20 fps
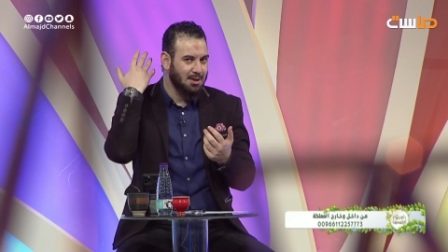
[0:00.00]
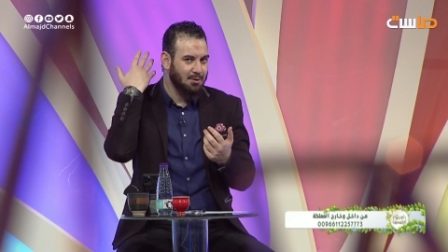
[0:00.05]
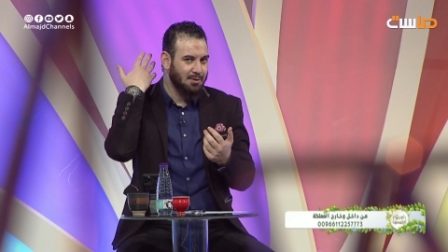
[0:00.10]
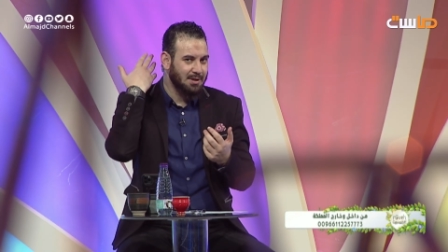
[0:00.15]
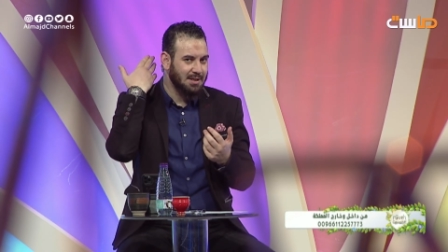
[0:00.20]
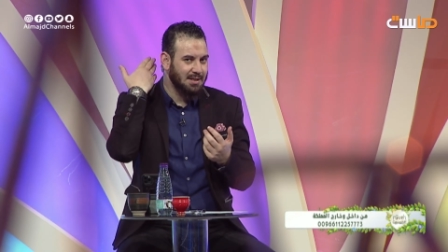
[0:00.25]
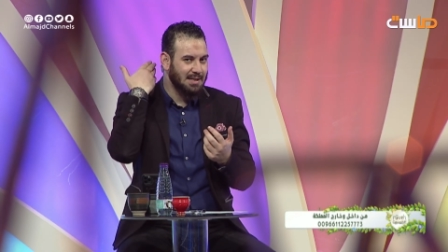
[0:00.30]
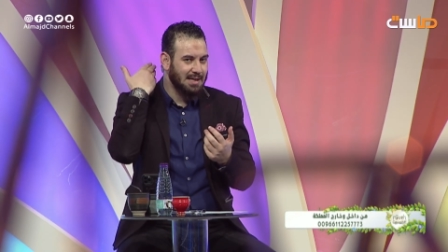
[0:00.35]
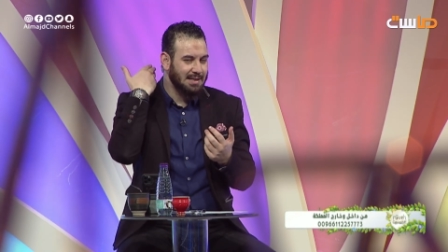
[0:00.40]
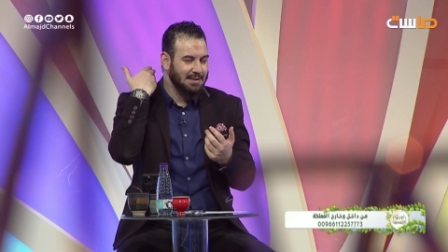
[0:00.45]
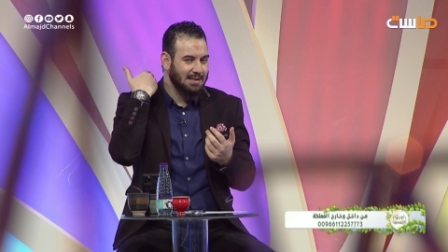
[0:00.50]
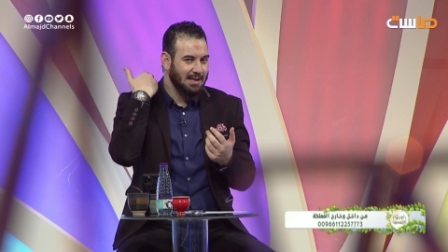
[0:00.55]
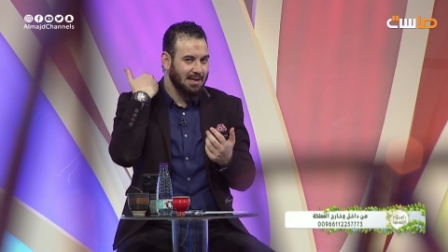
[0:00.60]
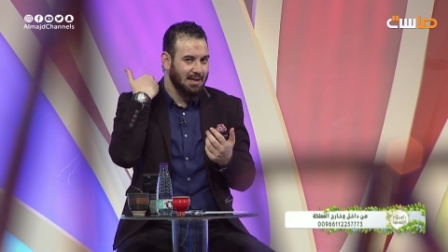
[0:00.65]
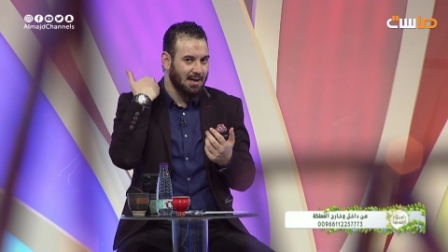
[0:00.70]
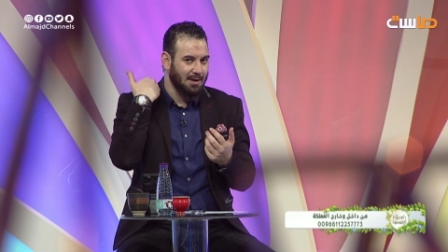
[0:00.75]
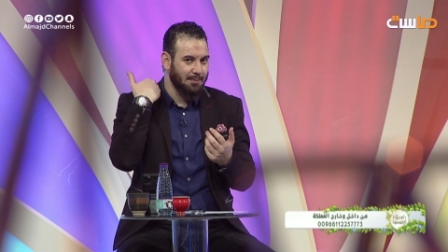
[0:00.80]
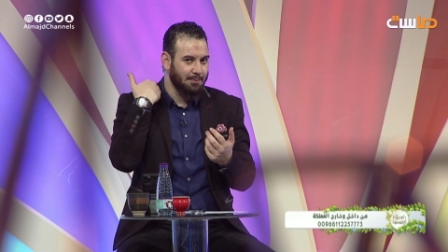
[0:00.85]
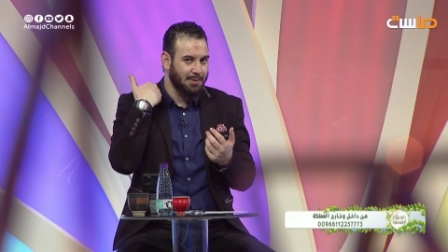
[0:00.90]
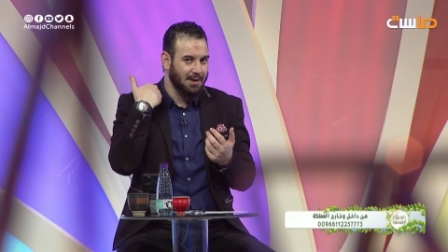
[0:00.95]
يريد أن
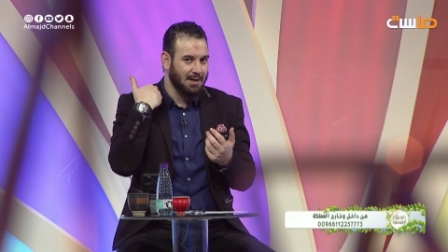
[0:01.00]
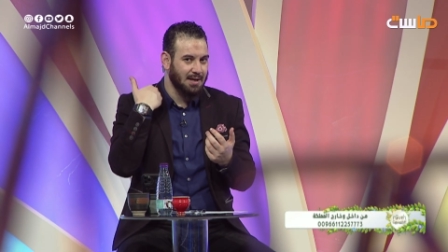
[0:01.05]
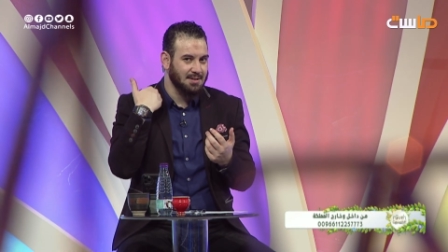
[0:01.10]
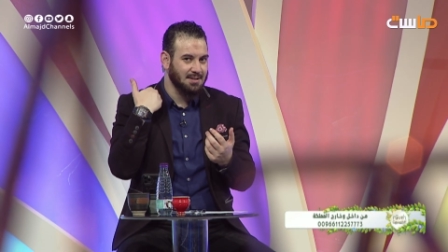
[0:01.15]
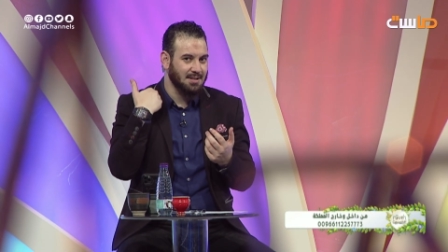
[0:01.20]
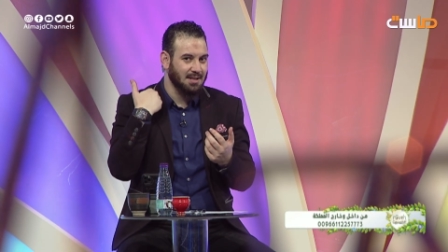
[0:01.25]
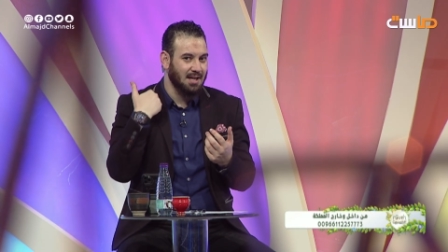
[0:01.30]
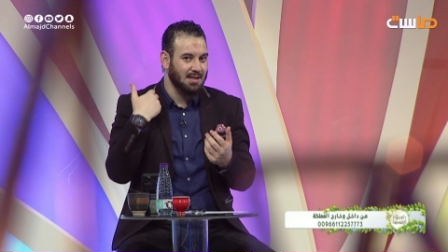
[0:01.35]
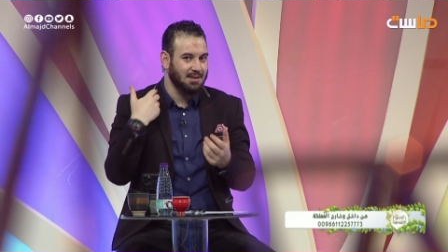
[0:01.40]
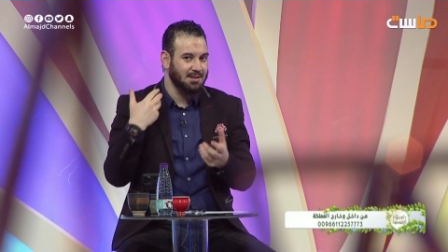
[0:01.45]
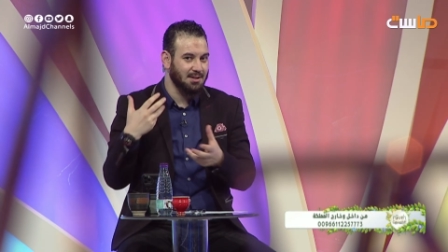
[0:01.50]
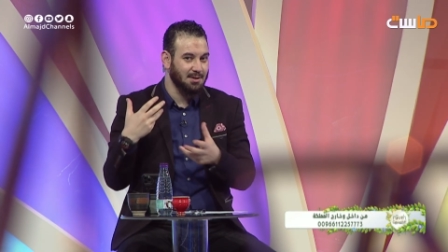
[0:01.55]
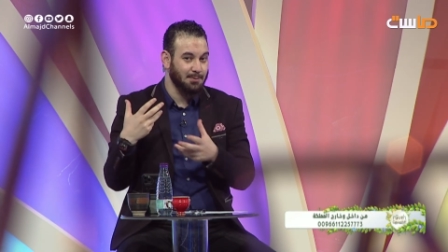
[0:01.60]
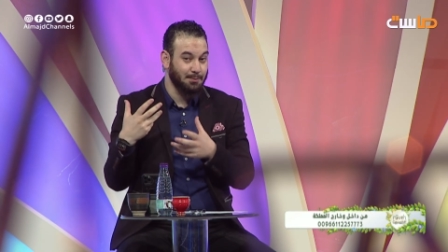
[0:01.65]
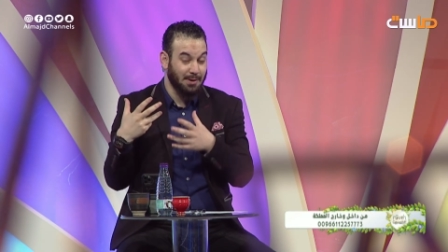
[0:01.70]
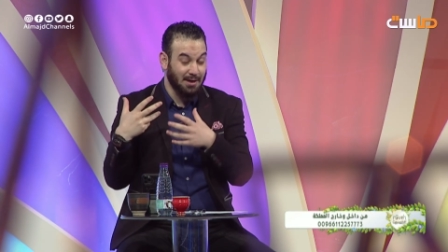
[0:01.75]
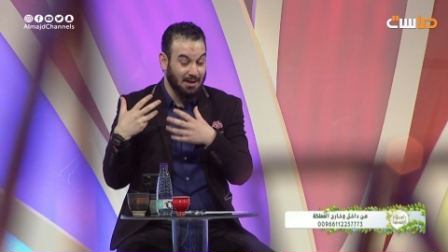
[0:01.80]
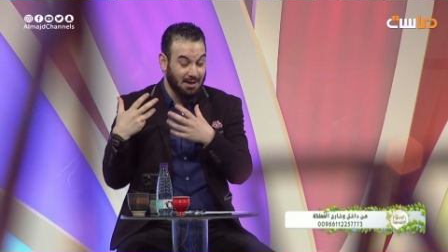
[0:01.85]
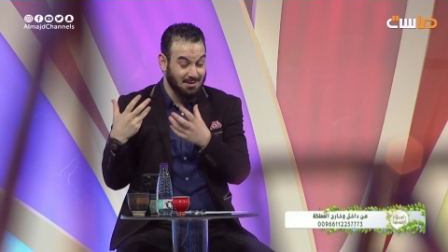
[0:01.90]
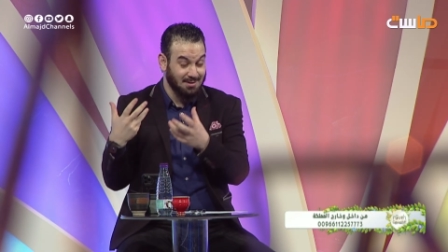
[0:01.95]
تلعب بخصلات,
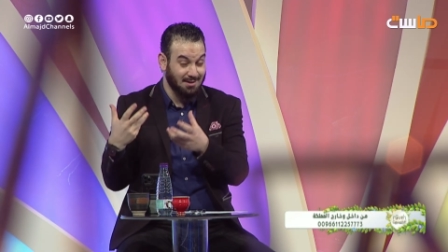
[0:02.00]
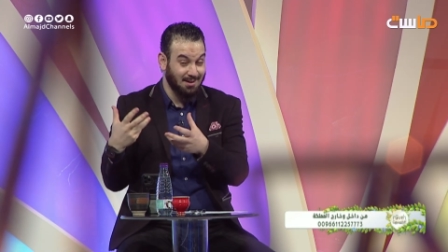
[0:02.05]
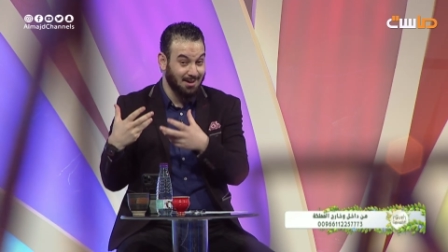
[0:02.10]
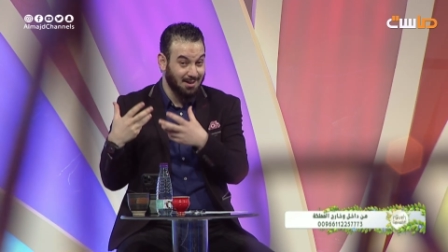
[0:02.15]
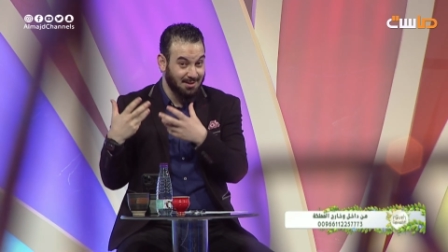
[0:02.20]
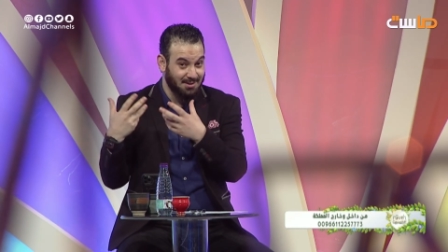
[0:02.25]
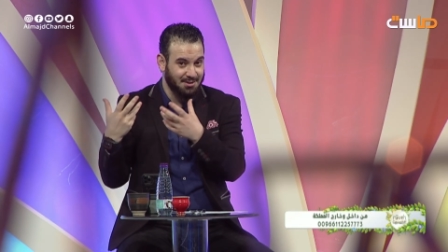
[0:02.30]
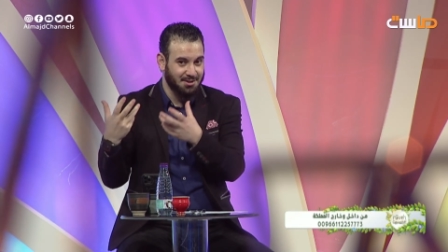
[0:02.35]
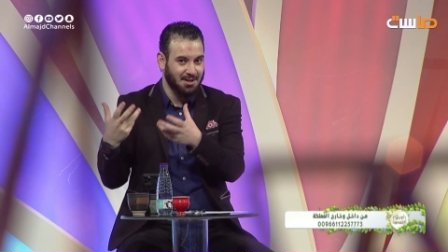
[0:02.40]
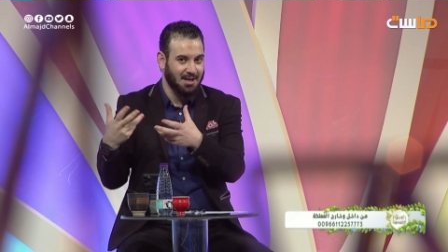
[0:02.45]
بخصلات